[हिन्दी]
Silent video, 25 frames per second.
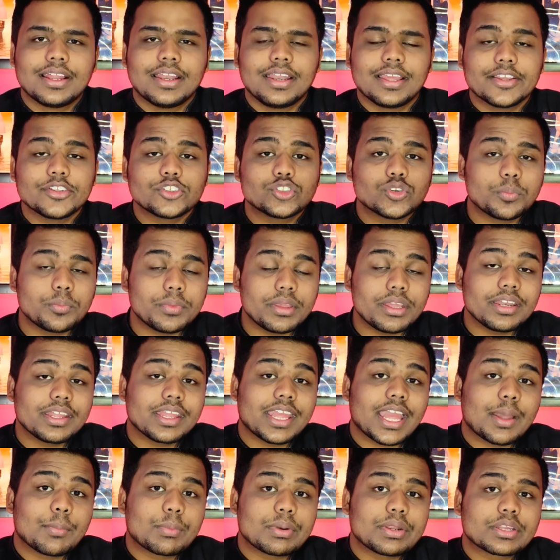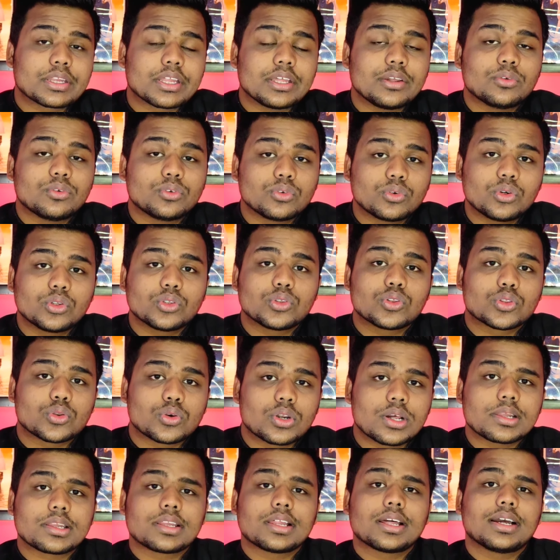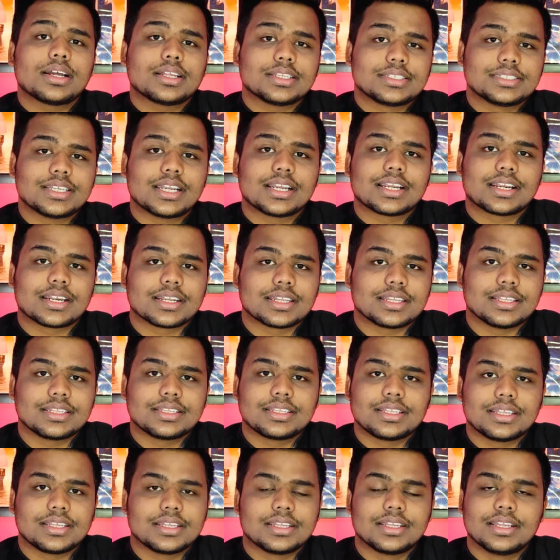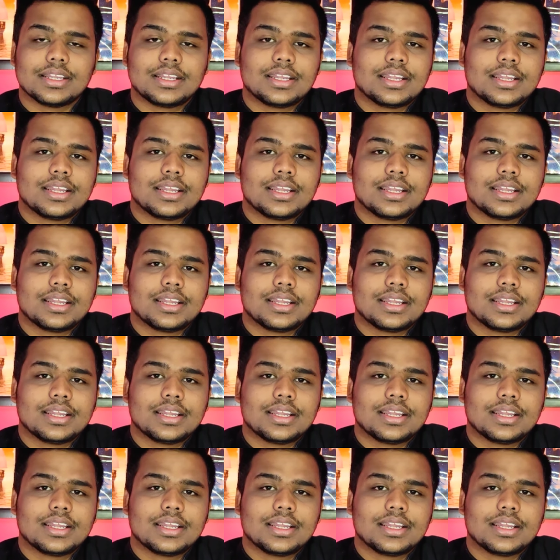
लेकिन जो मेन कैमरा है उनको तो थोड़ा सा अच्छा कर देते